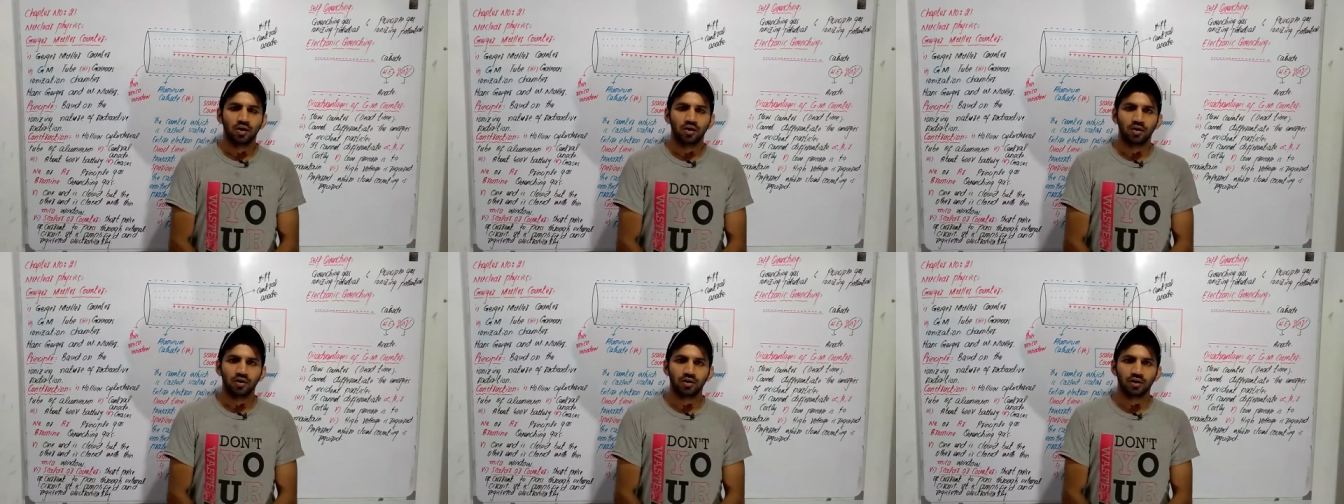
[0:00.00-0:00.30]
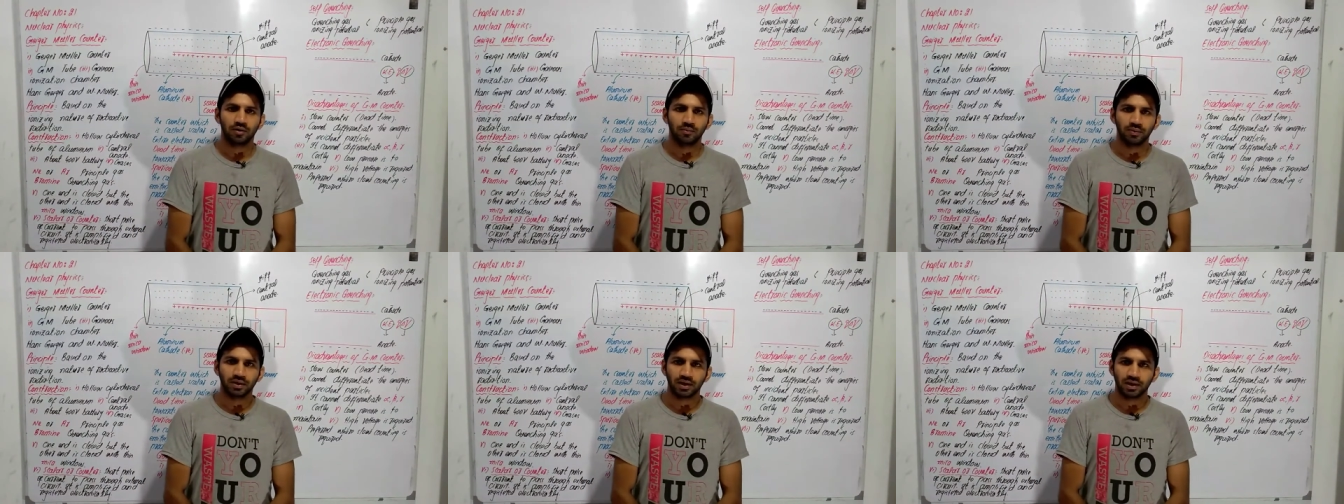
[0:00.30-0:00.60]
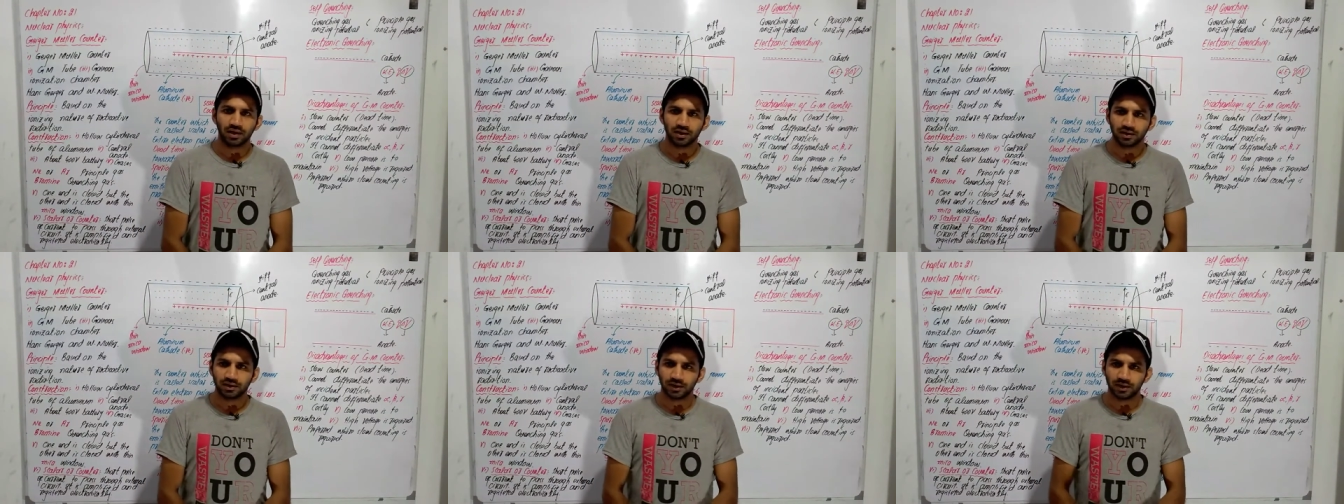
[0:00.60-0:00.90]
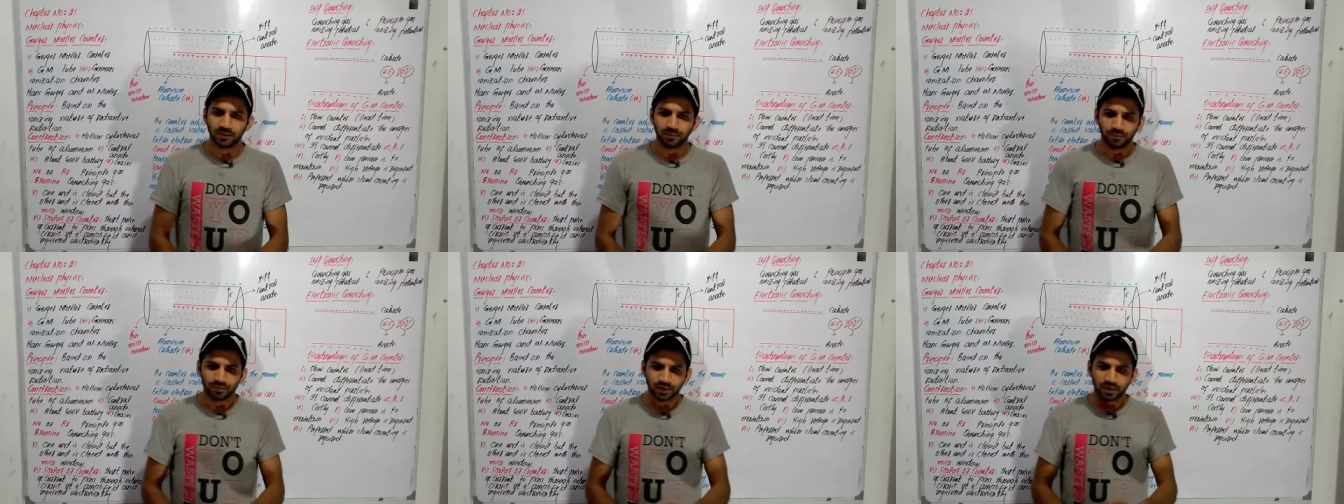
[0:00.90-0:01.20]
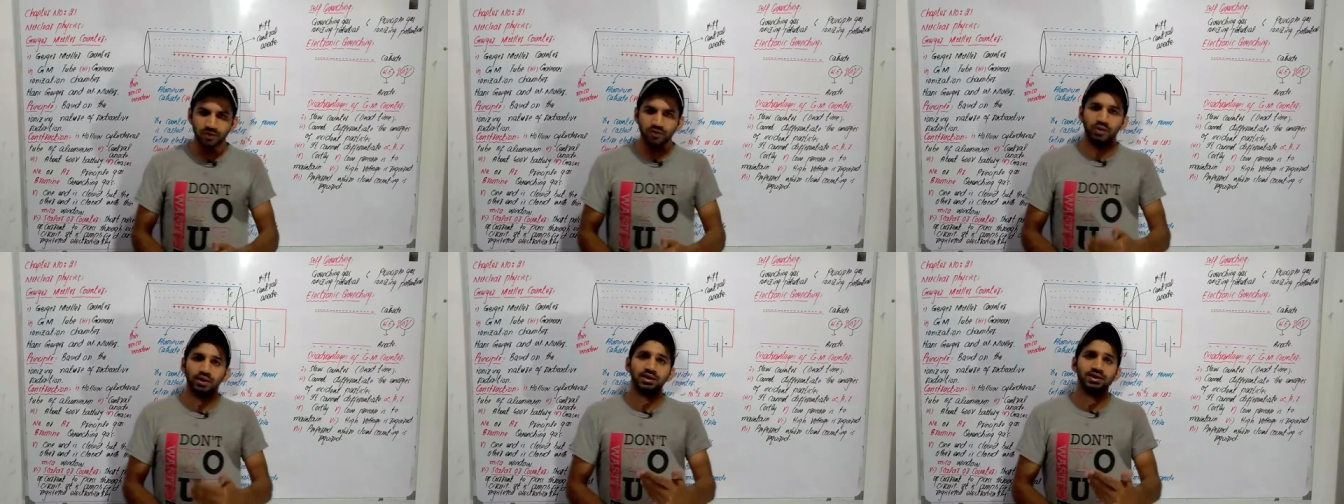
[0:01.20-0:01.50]
और हमने कहा था
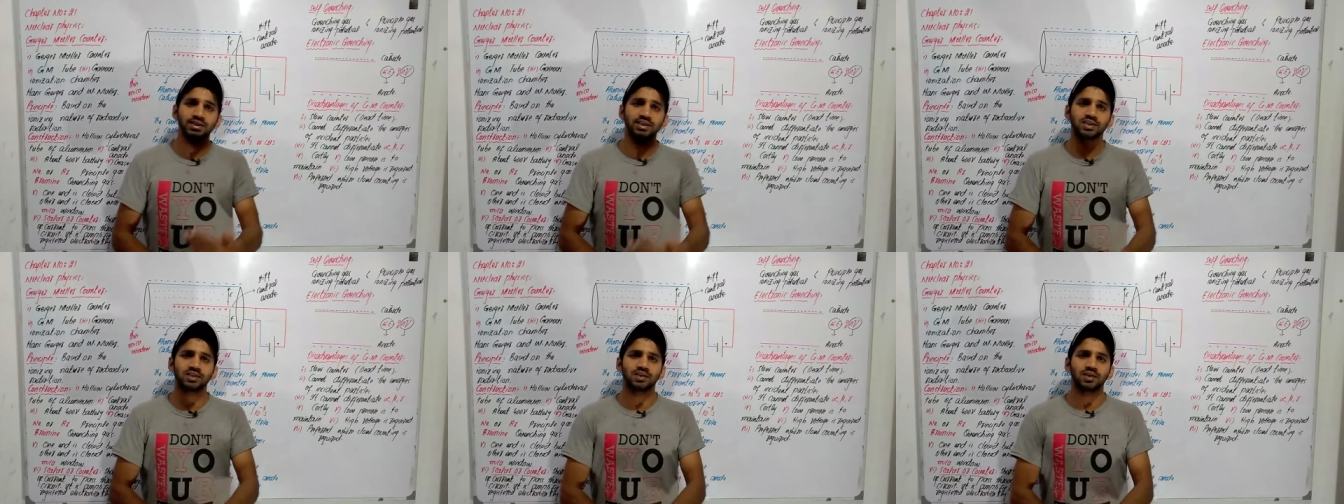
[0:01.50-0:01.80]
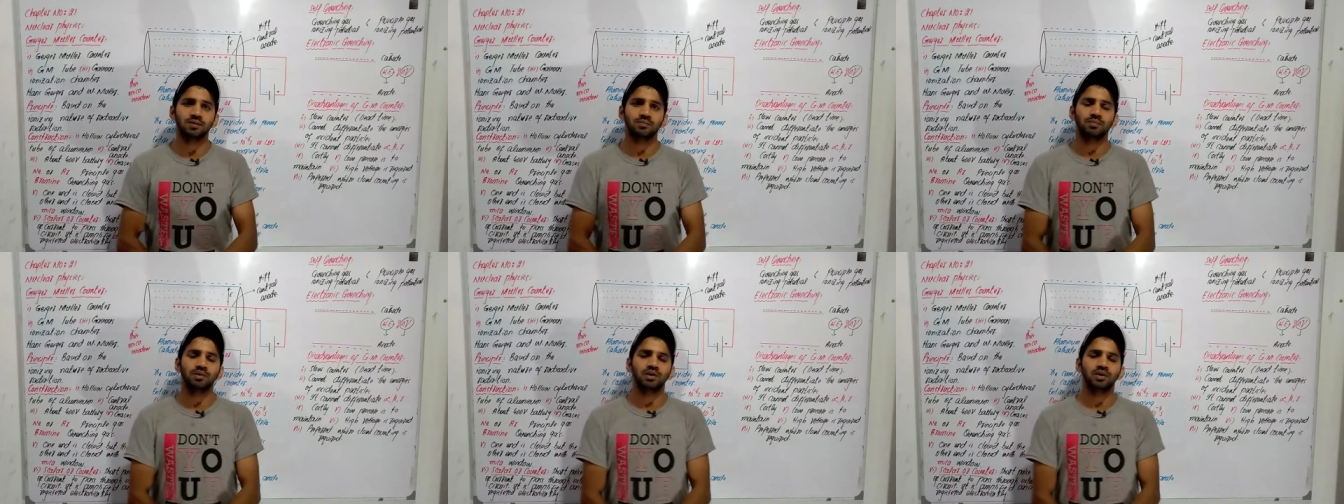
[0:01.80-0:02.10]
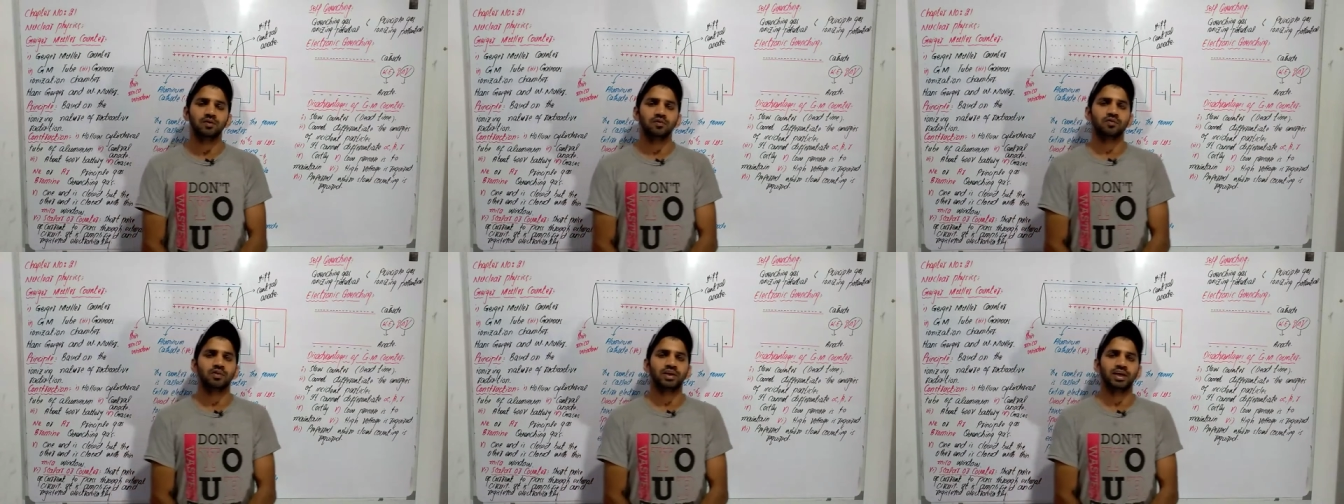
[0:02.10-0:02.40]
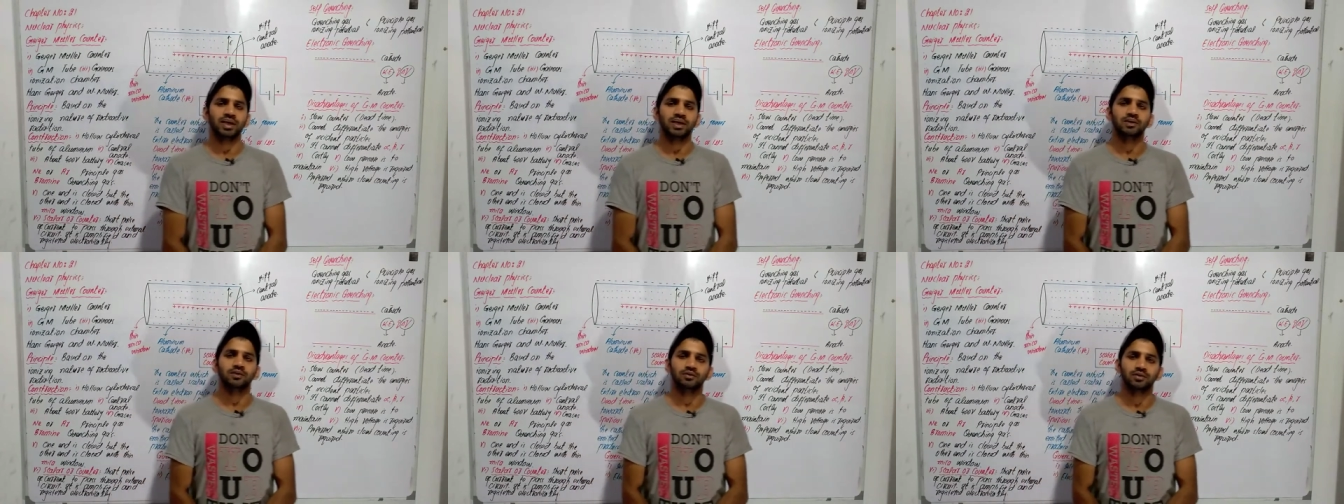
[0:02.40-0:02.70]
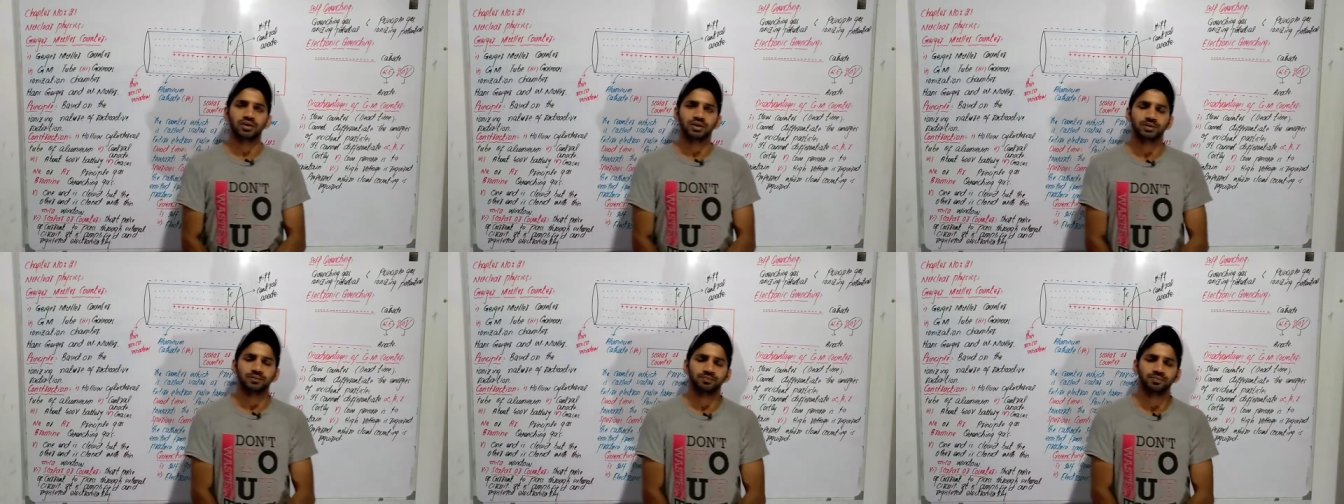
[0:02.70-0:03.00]
कि जो अनस्टेबल न्यूक्लियाई
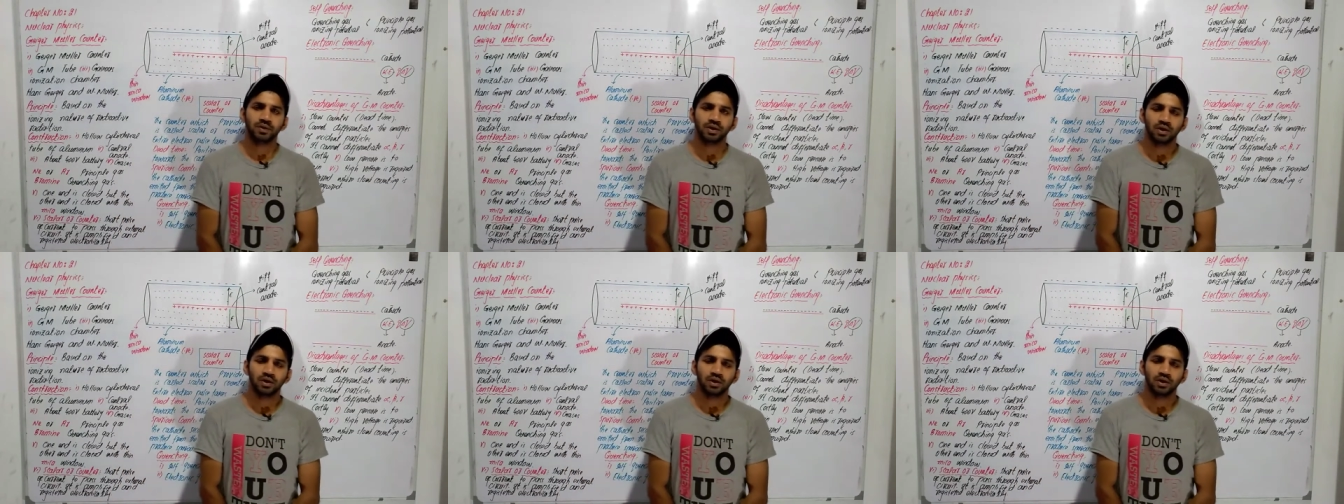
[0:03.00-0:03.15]
होते हैं